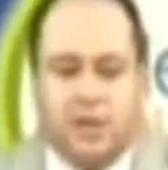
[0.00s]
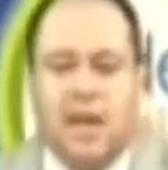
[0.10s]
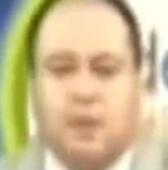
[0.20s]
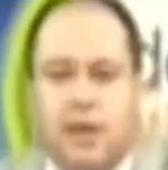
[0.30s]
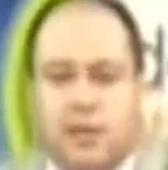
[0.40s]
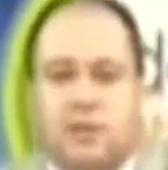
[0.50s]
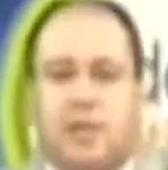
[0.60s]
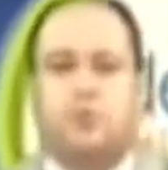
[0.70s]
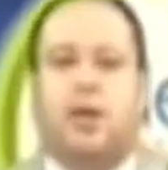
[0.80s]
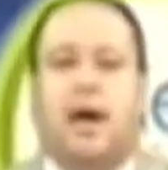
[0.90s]
telefon
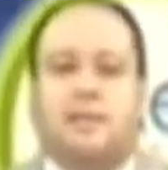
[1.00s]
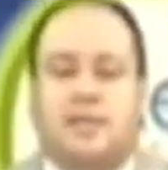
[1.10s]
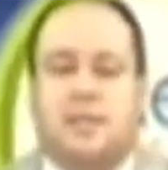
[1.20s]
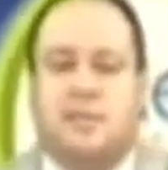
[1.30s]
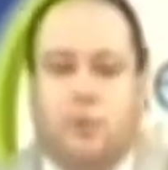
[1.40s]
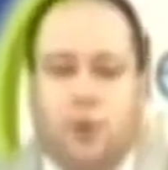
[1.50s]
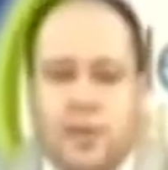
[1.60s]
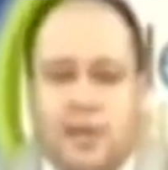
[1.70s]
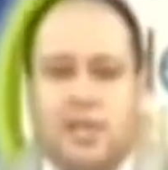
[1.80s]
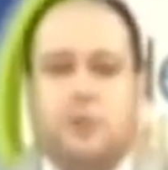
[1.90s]
açtıktan sonra adresinize
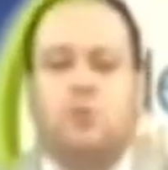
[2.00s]
göndereceğiz.